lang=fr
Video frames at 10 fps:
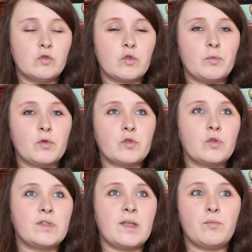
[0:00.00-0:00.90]
Donc je pense
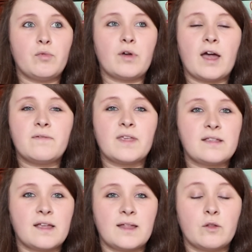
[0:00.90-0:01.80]
que ça peut
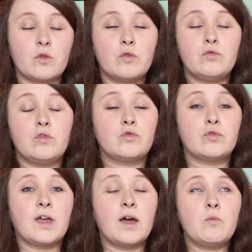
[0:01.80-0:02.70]
ravir certains d'entre vous. En
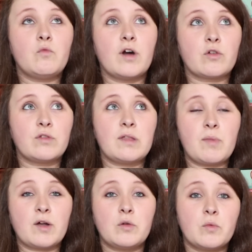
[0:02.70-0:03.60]
tout cas, moi je n'ai
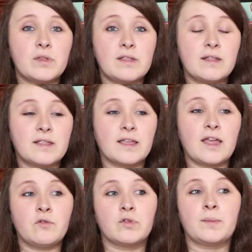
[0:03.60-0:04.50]
pas commencé cette
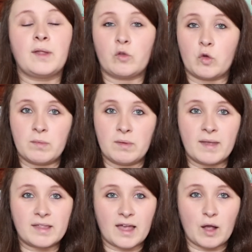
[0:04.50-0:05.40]
saga, il faudrait peut-être que je m'y
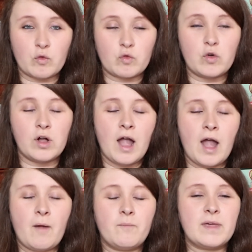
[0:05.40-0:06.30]
mette un jour,
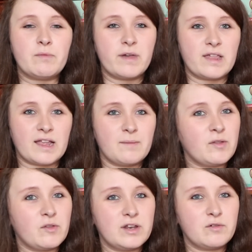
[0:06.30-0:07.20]
mais je m'achèterai
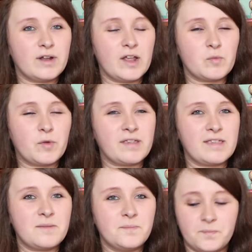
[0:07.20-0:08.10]
pas ce livre-là ce
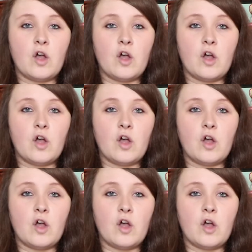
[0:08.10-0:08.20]
mois-ci.